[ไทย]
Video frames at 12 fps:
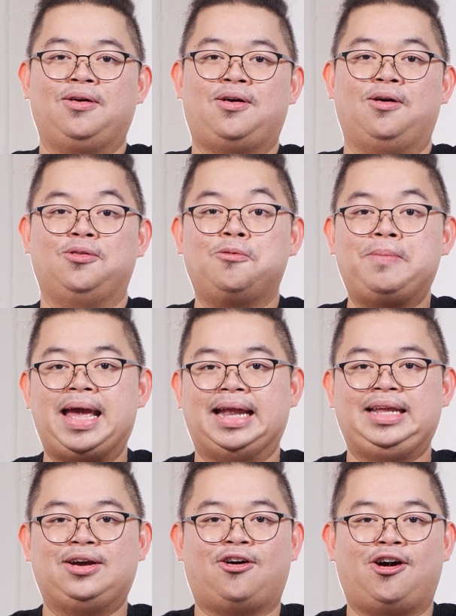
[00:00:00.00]
ของลูกเพจ
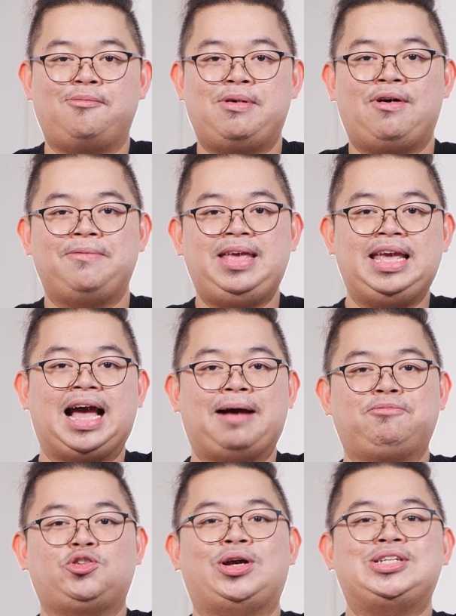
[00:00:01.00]
ที่ขอมาว่าพี่ครับ
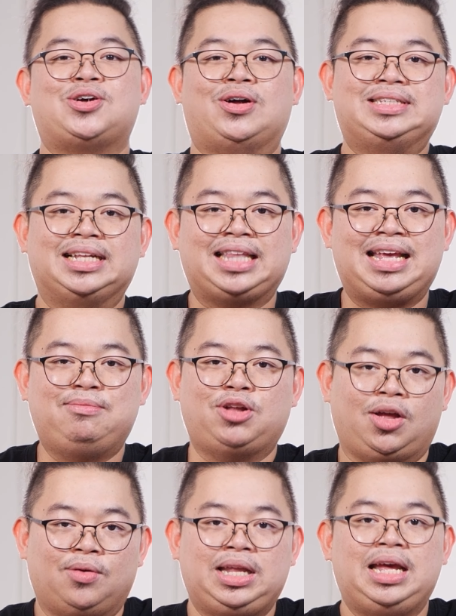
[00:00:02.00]
ช่วยสอนสตรีมหน่
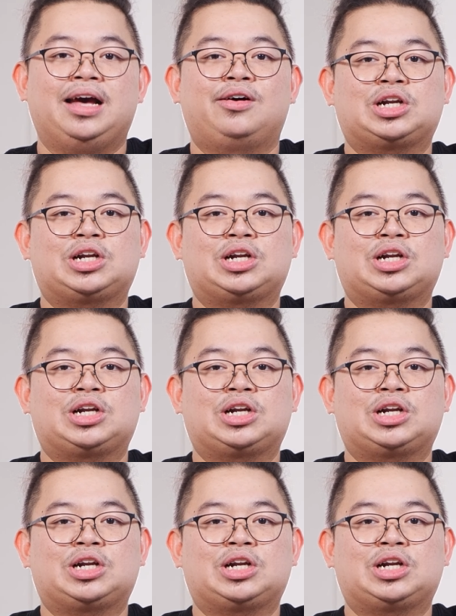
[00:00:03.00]
อยวันนี้